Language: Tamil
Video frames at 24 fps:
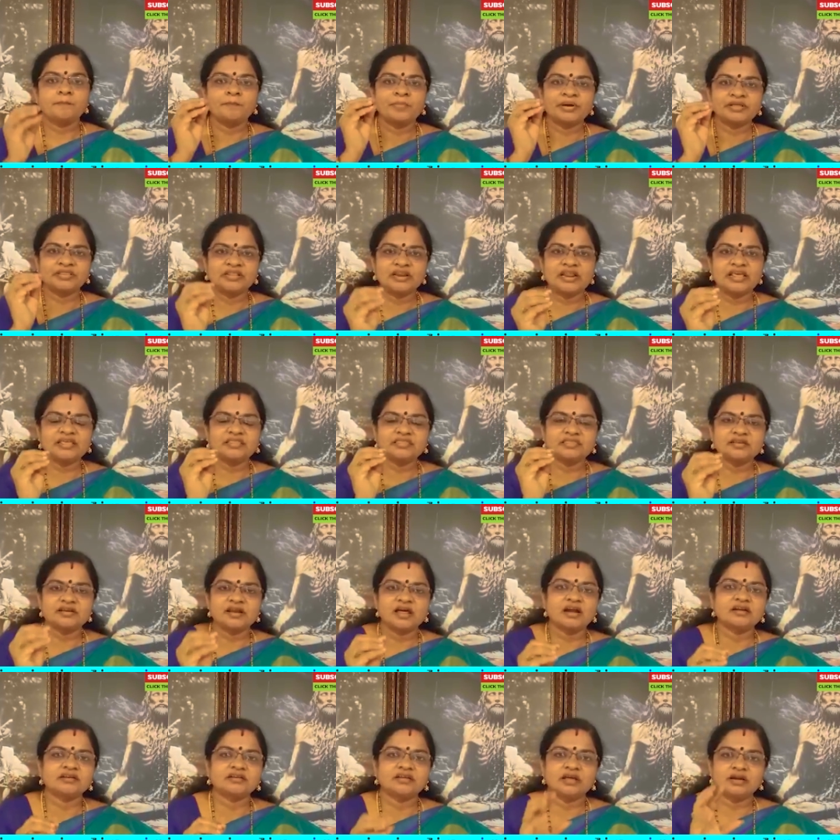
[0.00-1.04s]
பதினைந்து
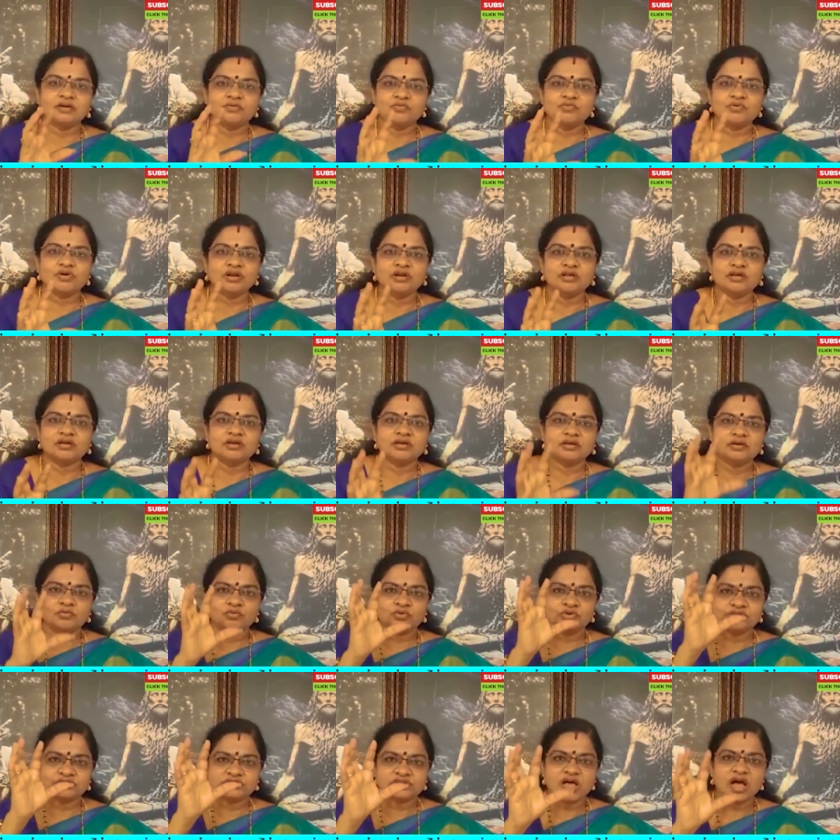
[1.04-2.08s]
நாட்கள் உங்களுக்கு
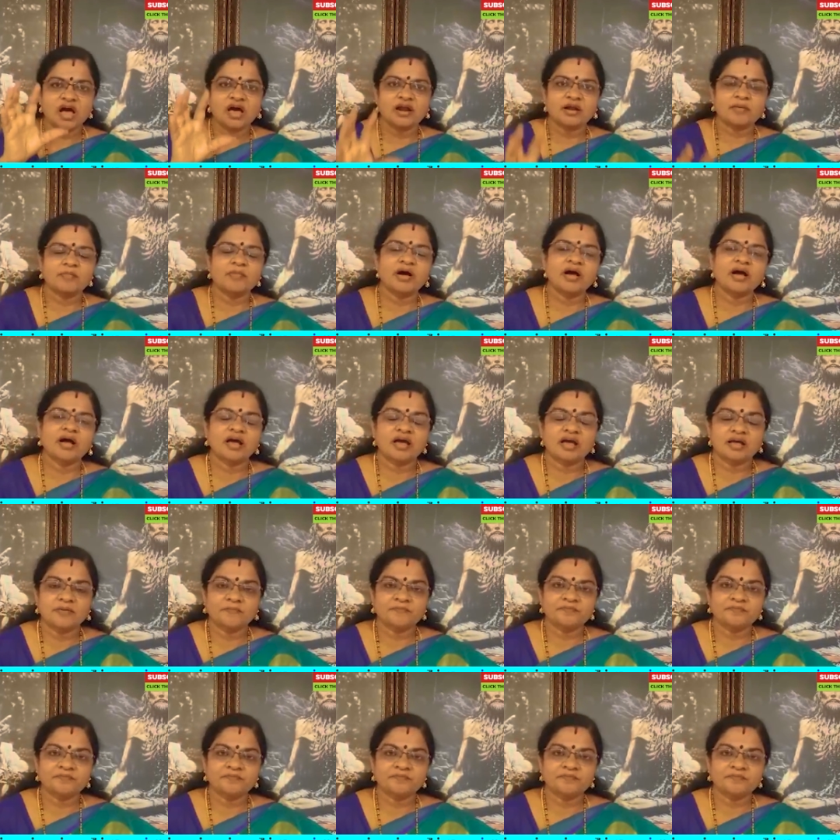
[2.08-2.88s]
ஒரு சாரமாக